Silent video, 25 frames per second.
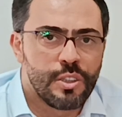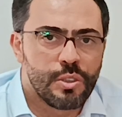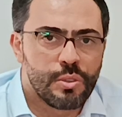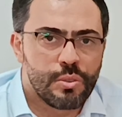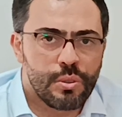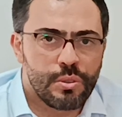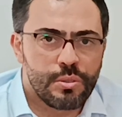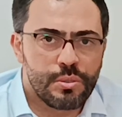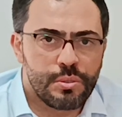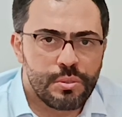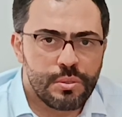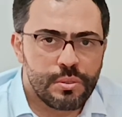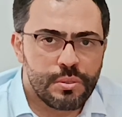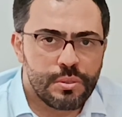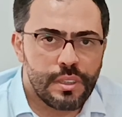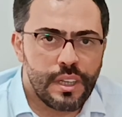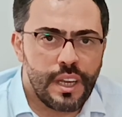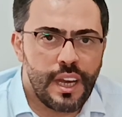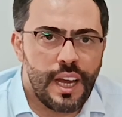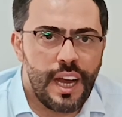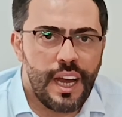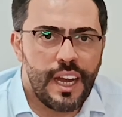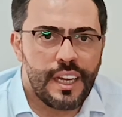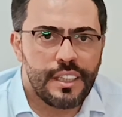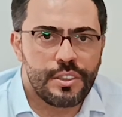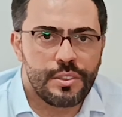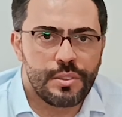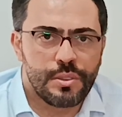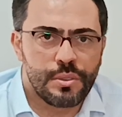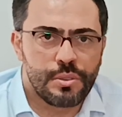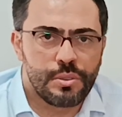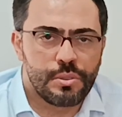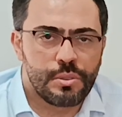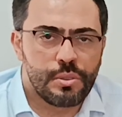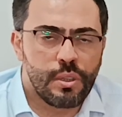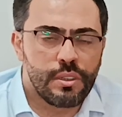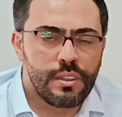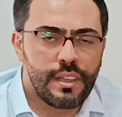Todos os
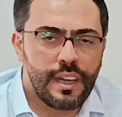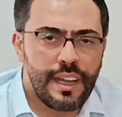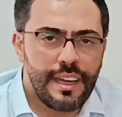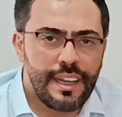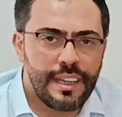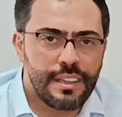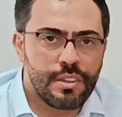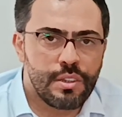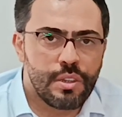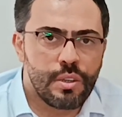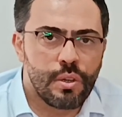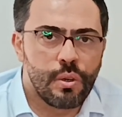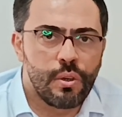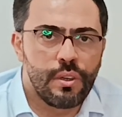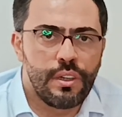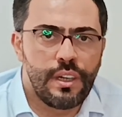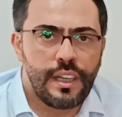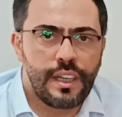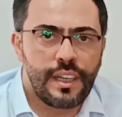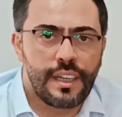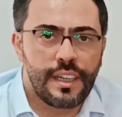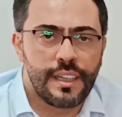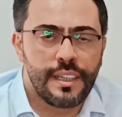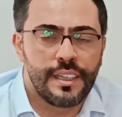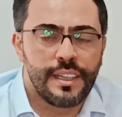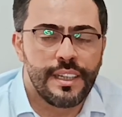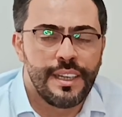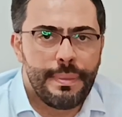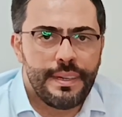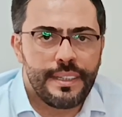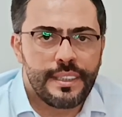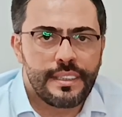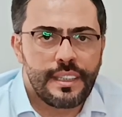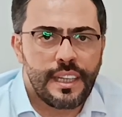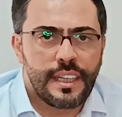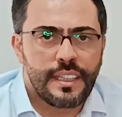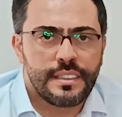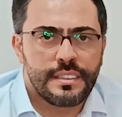rádios, toda a eletrônica
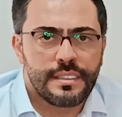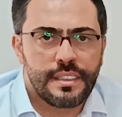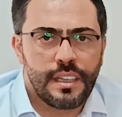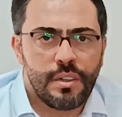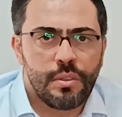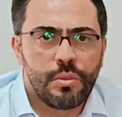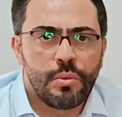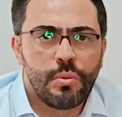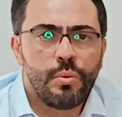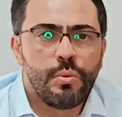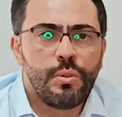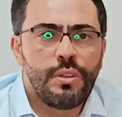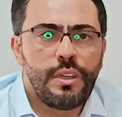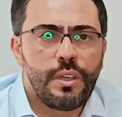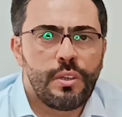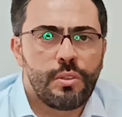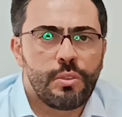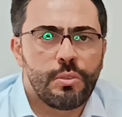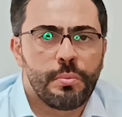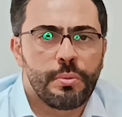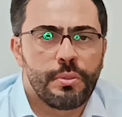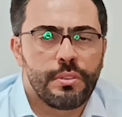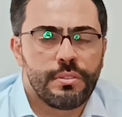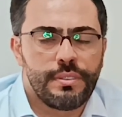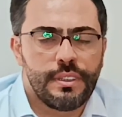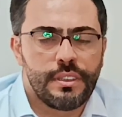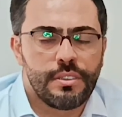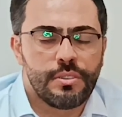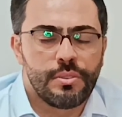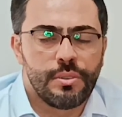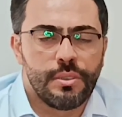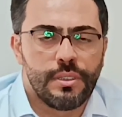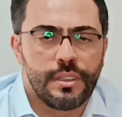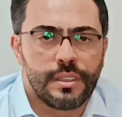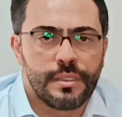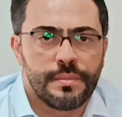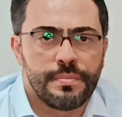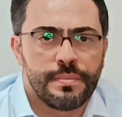pertence a um único
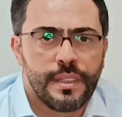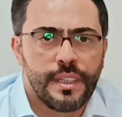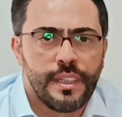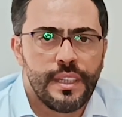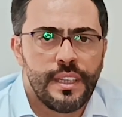provedor.